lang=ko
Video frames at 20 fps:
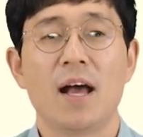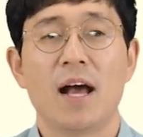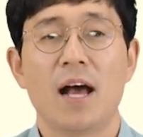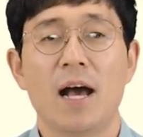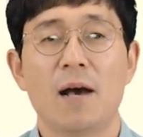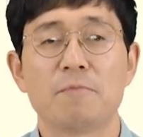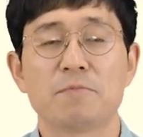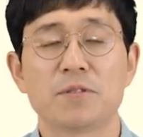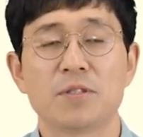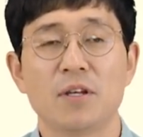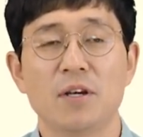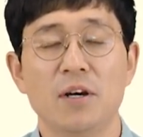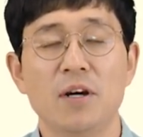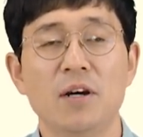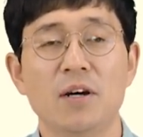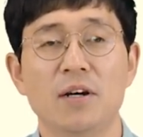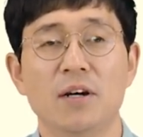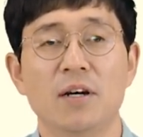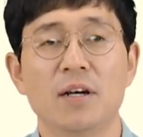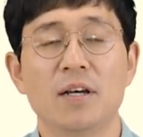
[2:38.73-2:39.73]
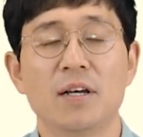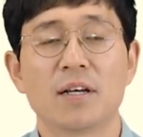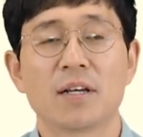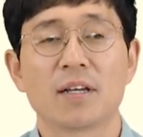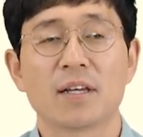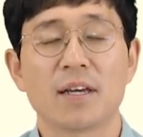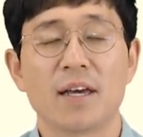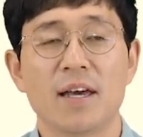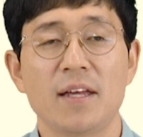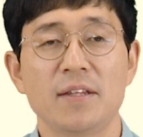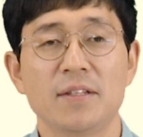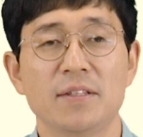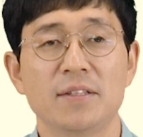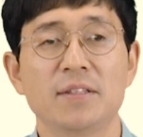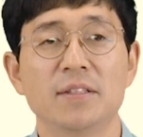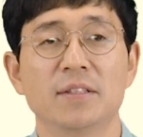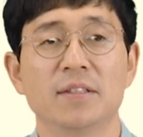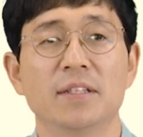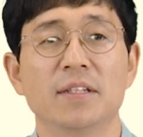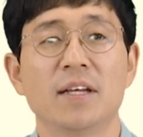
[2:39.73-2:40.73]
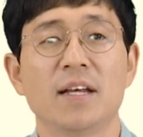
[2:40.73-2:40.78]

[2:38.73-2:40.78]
앞서 can은